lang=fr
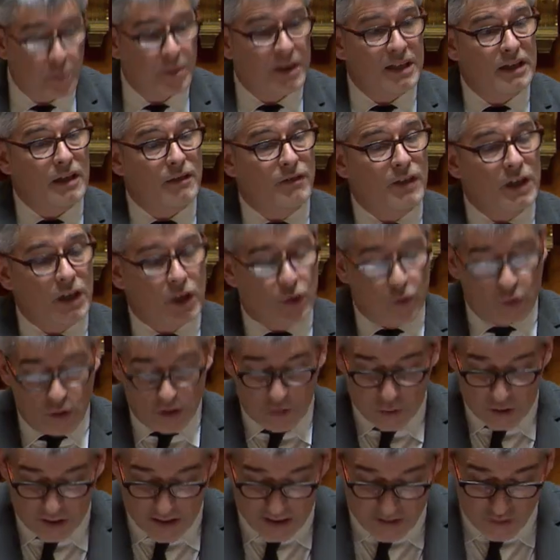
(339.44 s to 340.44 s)
que le prix des
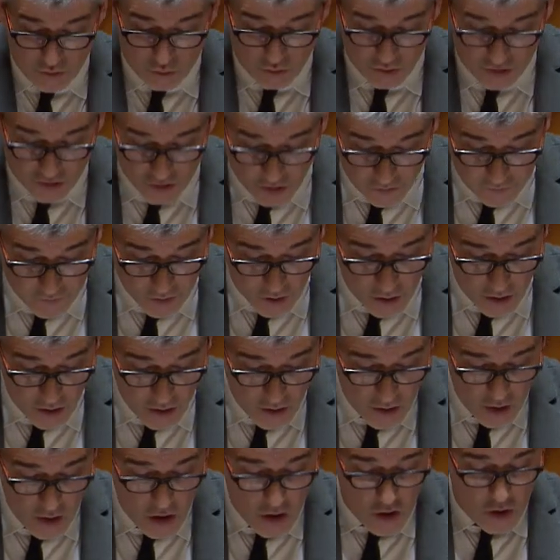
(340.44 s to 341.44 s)
véhicules d'occasion
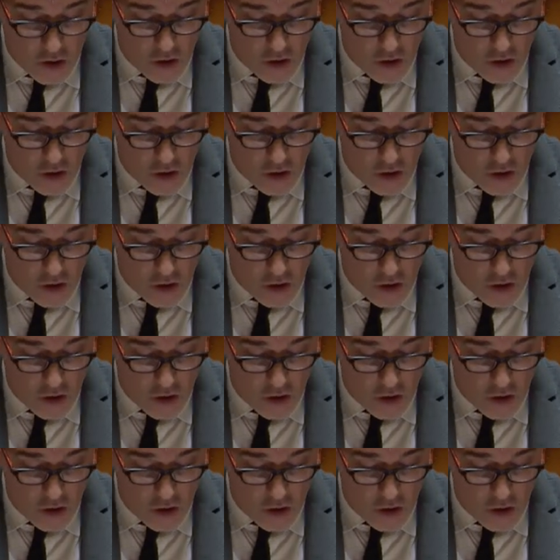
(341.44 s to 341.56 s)
s'envole,